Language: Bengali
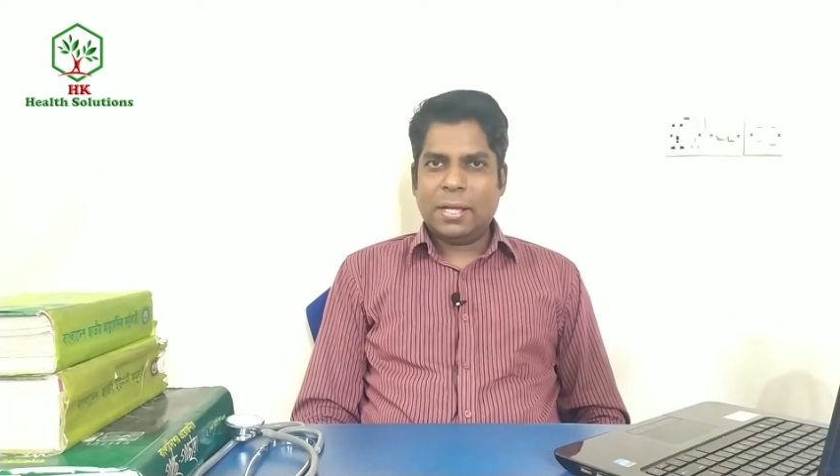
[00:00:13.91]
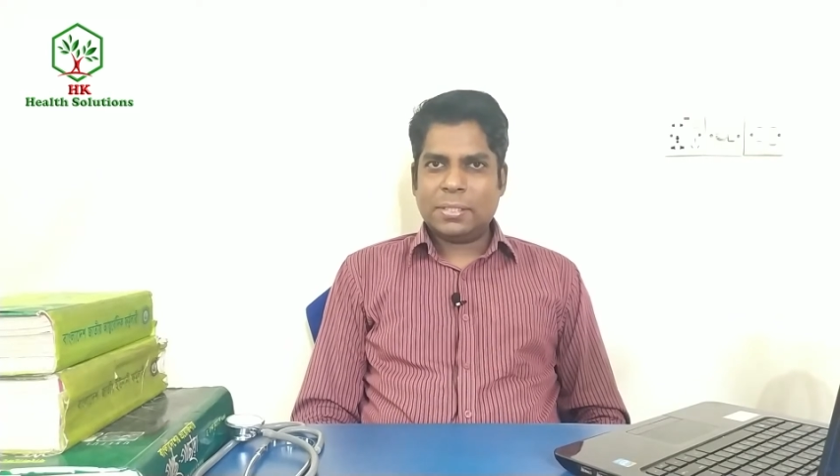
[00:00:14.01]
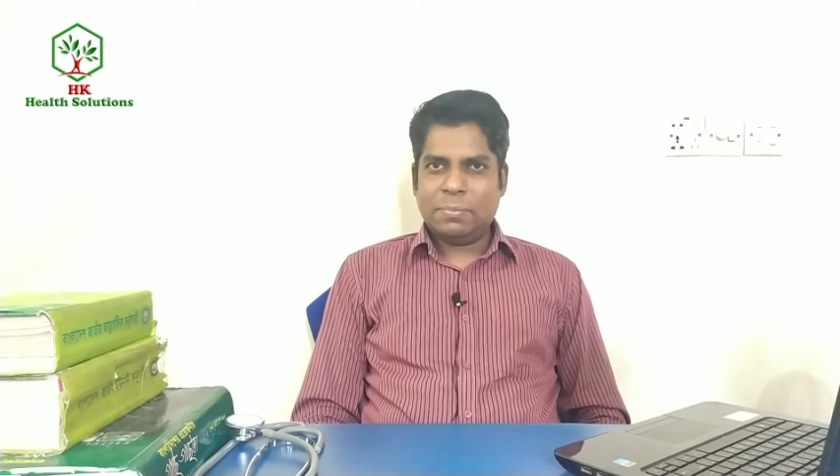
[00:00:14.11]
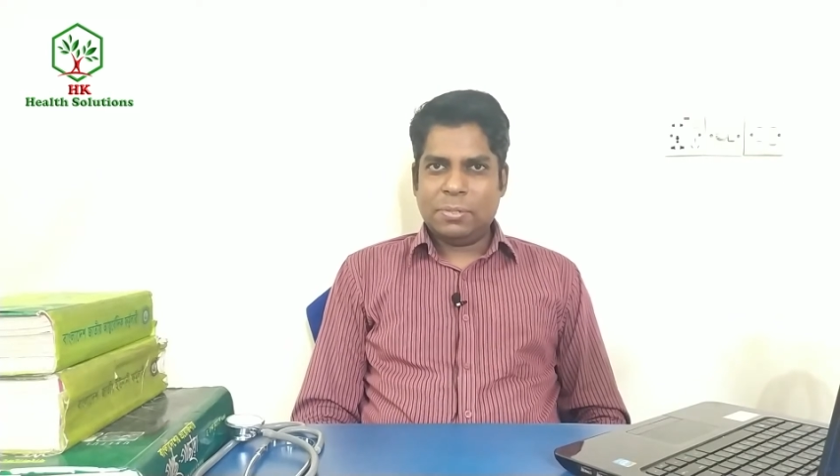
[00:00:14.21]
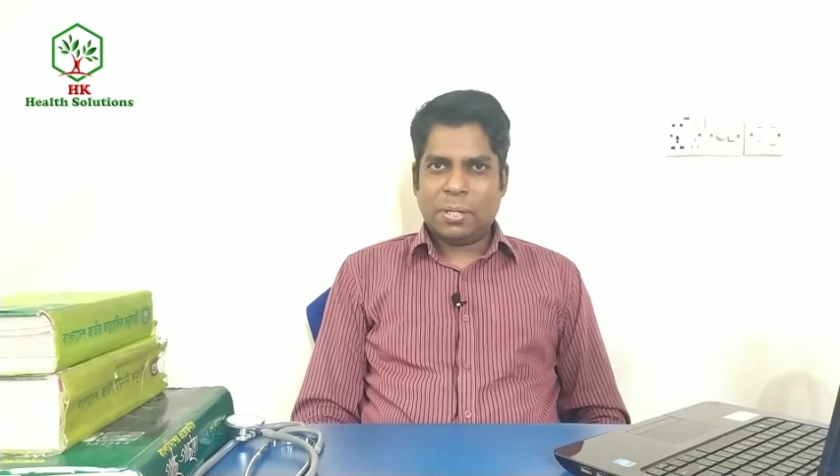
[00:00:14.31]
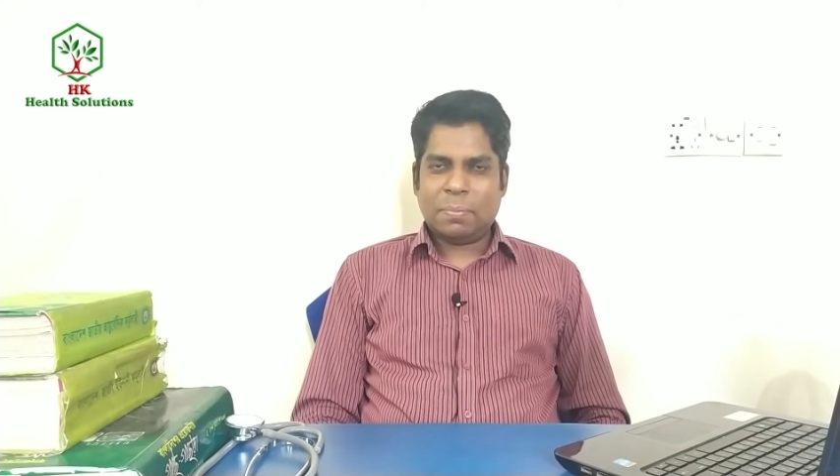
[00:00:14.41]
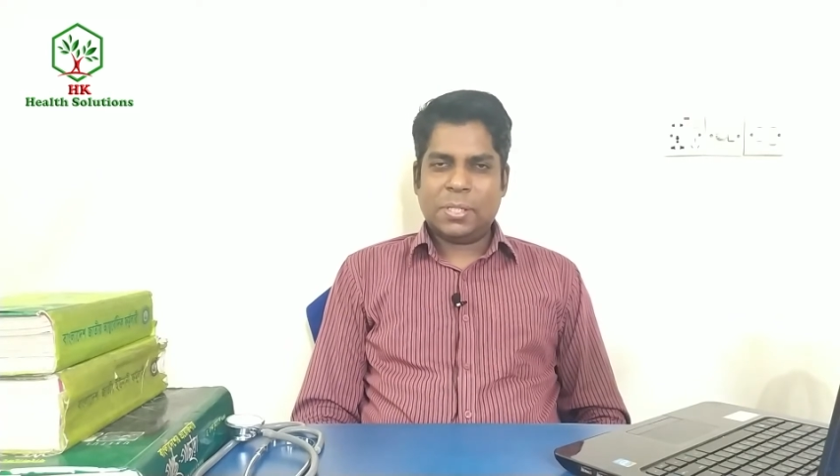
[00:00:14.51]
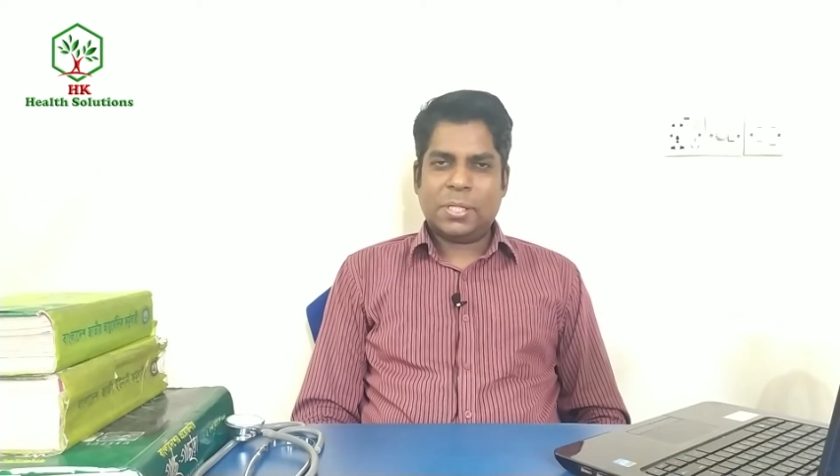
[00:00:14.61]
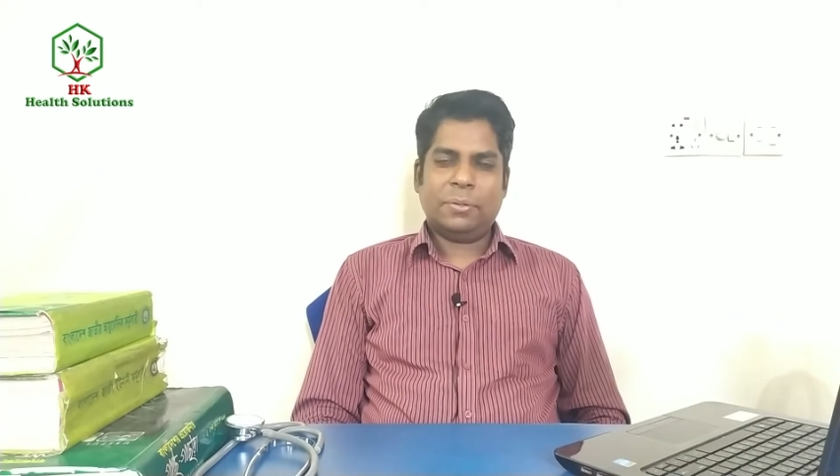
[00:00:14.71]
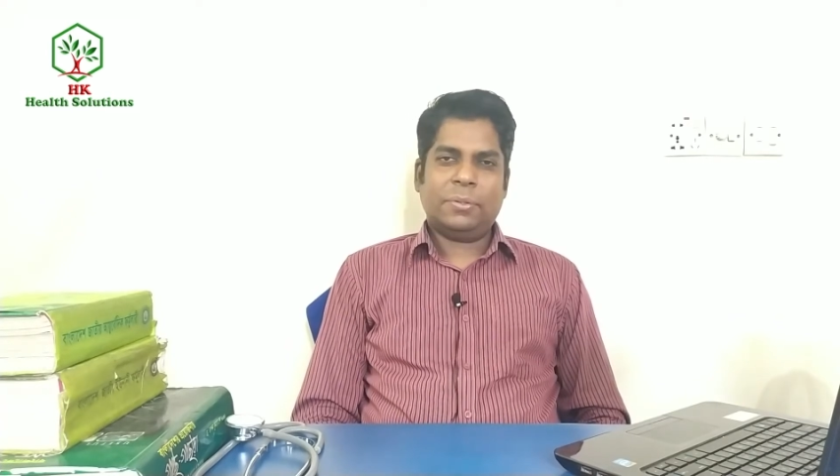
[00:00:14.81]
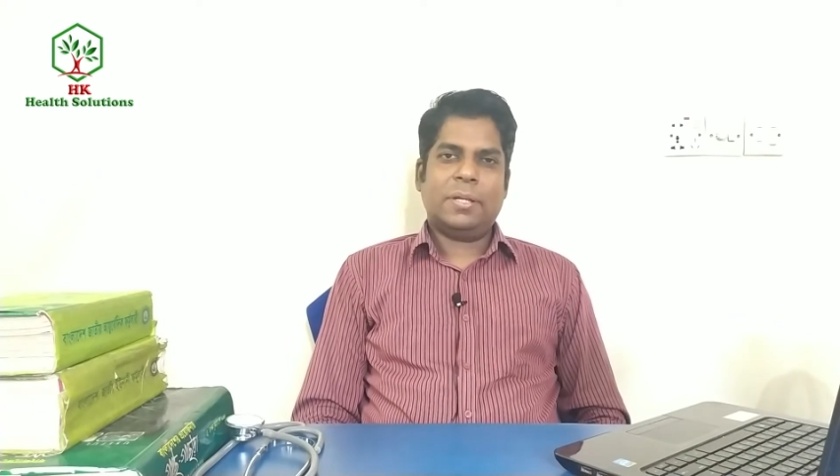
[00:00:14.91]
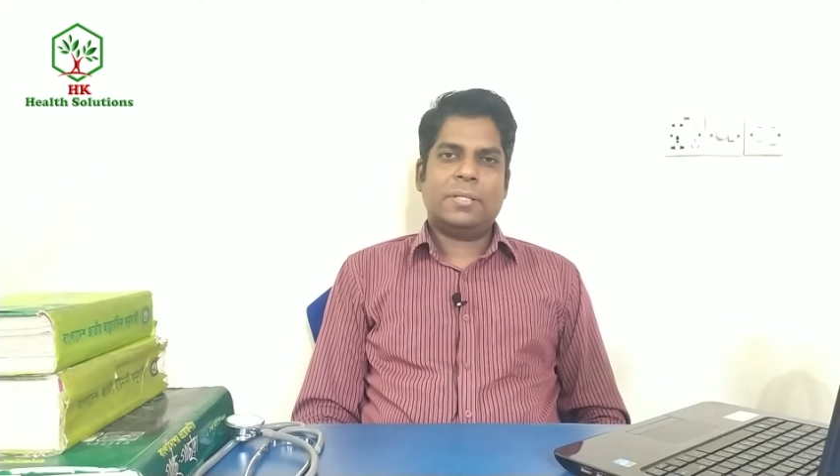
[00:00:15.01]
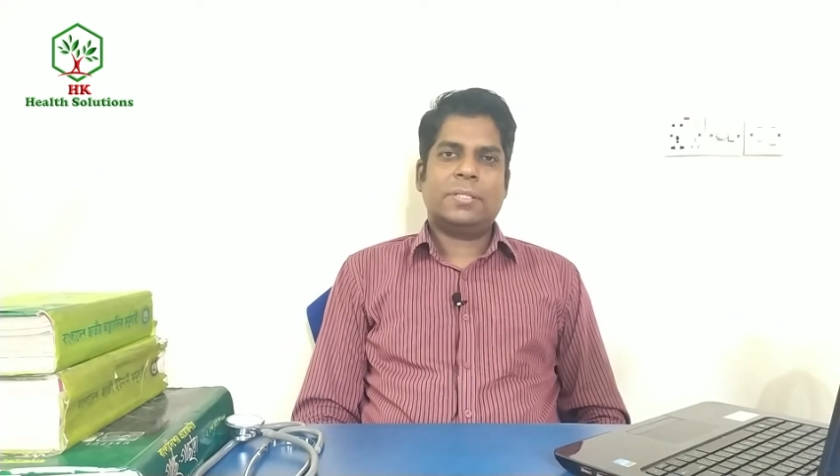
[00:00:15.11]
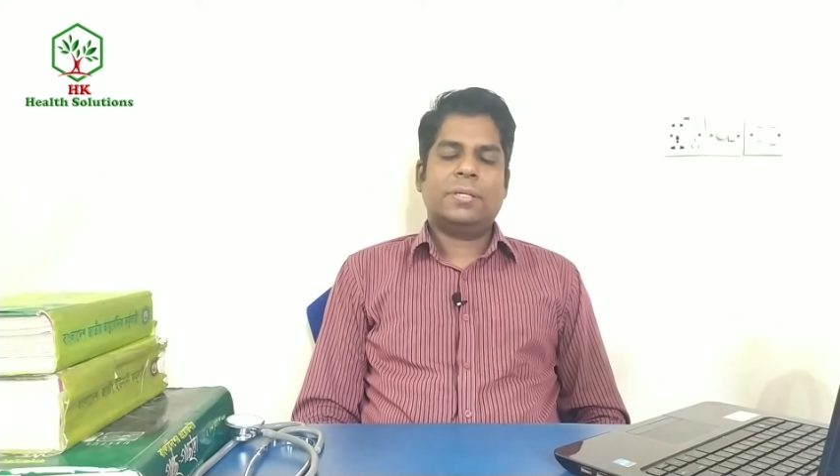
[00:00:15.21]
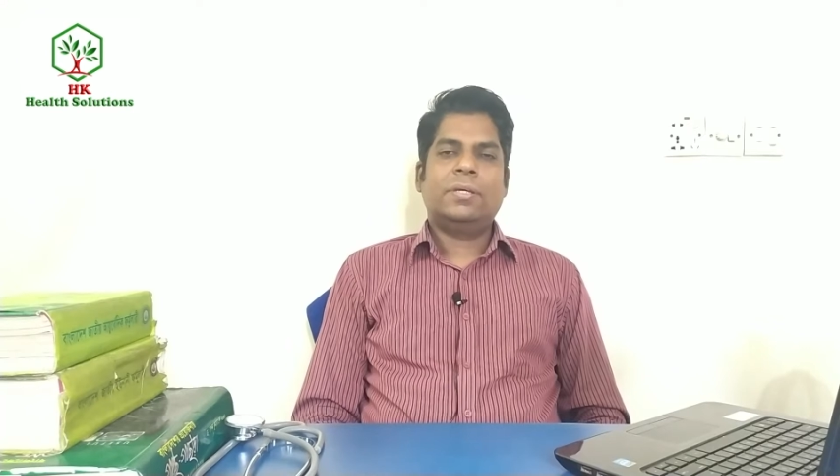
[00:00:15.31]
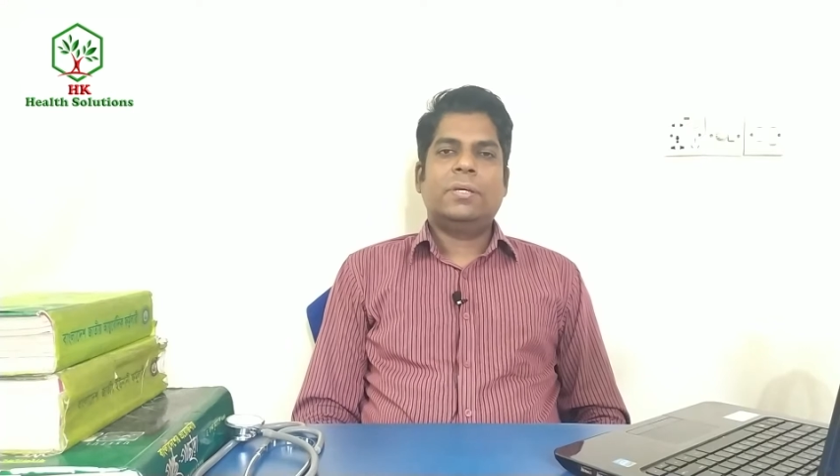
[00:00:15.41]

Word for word: আজকে বেশ আপনাদের স্বাগত জানাচ্ছি